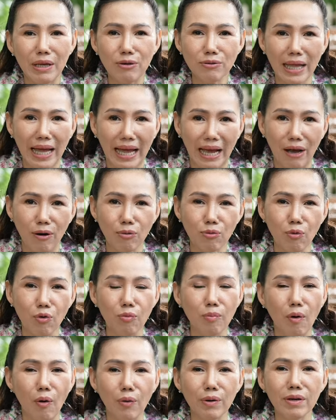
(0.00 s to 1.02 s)
hiếu thảo
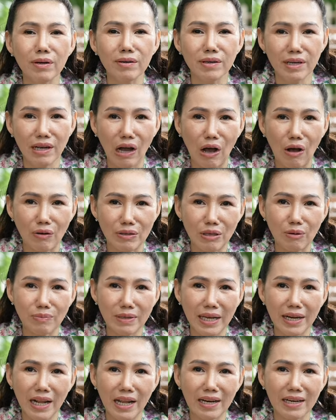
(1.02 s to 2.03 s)
của mỗi người con
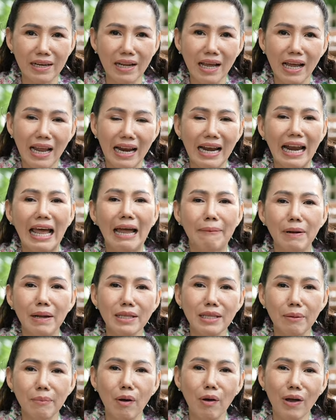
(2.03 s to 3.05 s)
trong gia đình làm
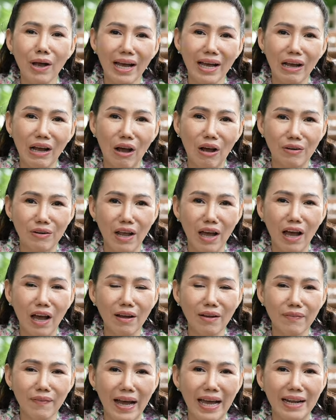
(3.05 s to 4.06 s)
nên những món ăn ngon
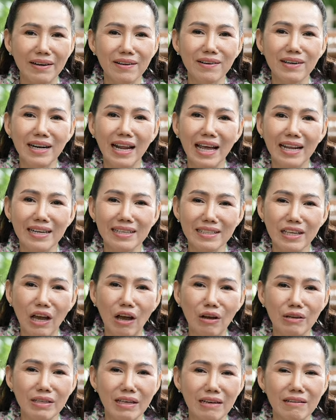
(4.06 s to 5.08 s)
đó và đưa lên
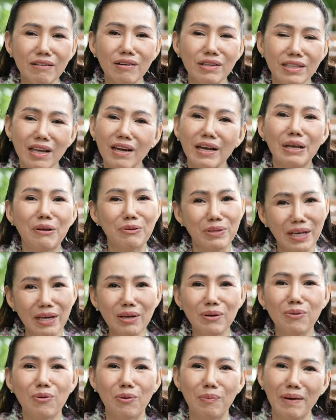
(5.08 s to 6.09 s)
cho những người thân yêu nhất
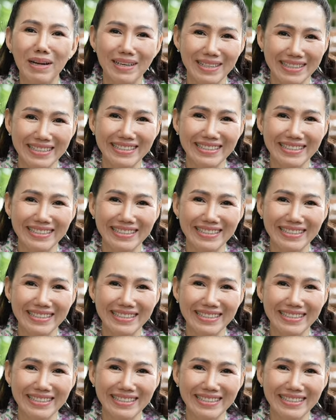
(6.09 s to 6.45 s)
của mình.